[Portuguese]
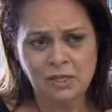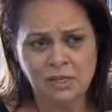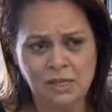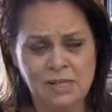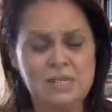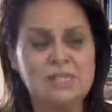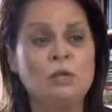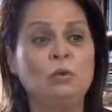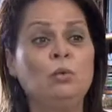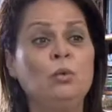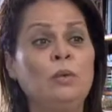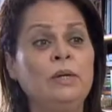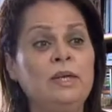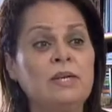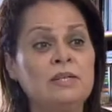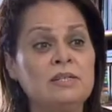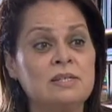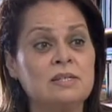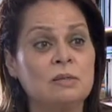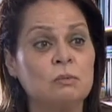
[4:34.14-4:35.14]
eles estão
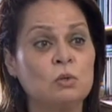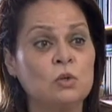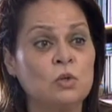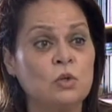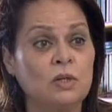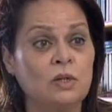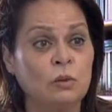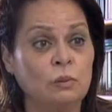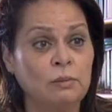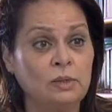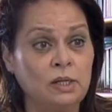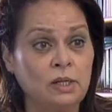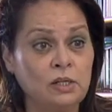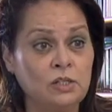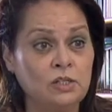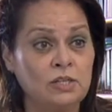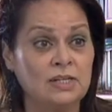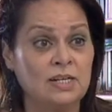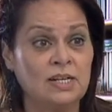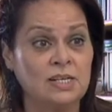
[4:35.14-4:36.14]
doentes
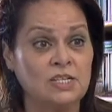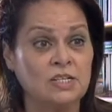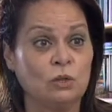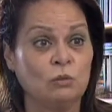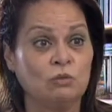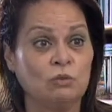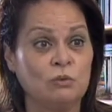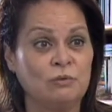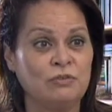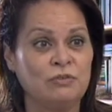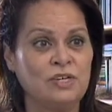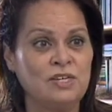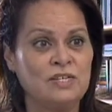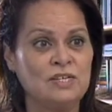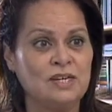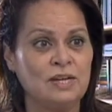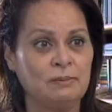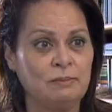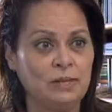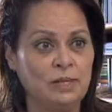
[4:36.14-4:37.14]
emocionalmente, eles não estão
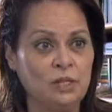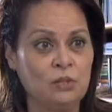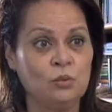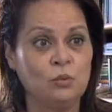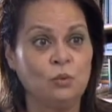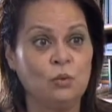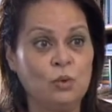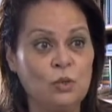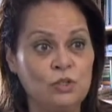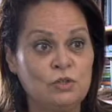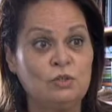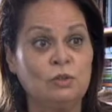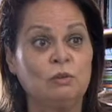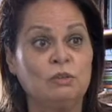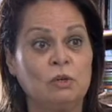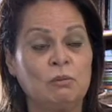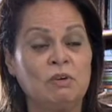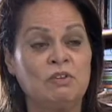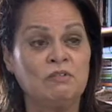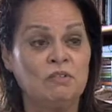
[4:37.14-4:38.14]
fisicamente, onde não
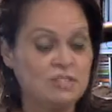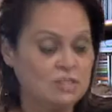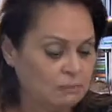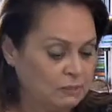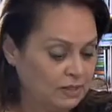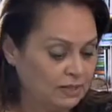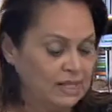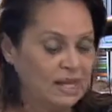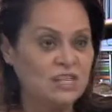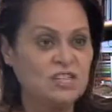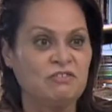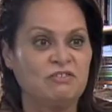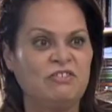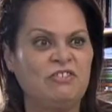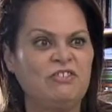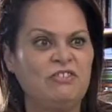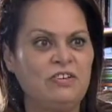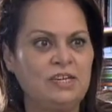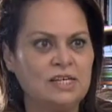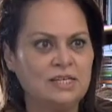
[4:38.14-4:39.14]
tem uma visibilidade
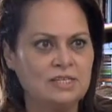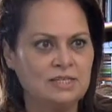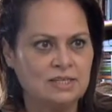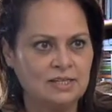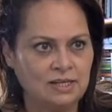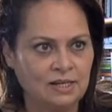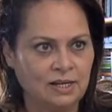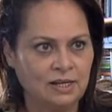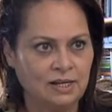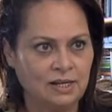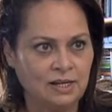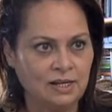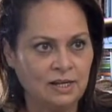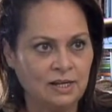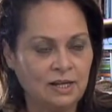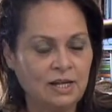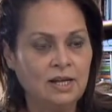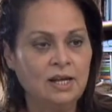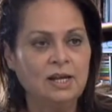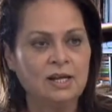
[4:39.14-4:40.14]
física,
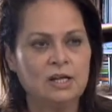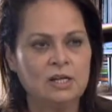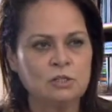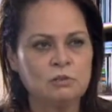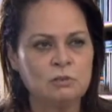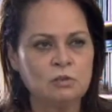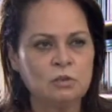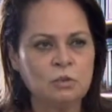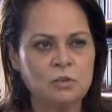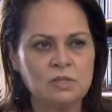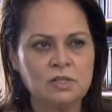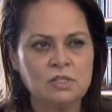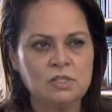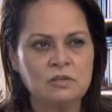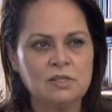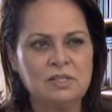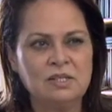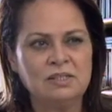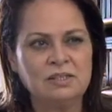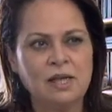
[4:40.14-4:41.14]
as pessoas às
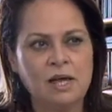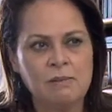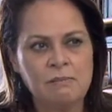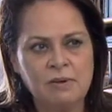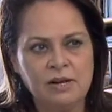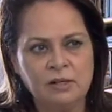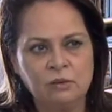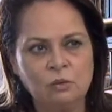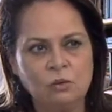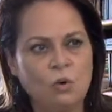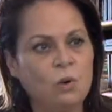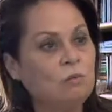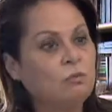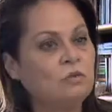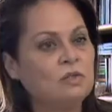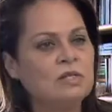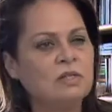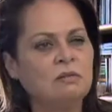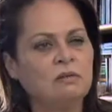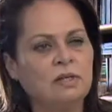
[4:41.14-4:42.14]
vezes interpretam como
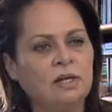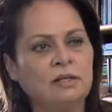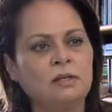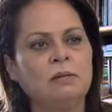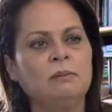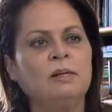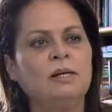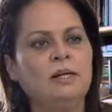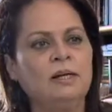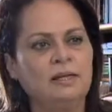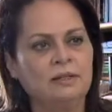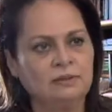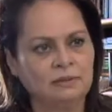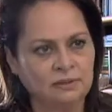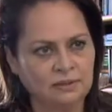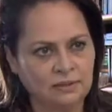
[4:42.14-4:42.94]
você não quer trabalhar.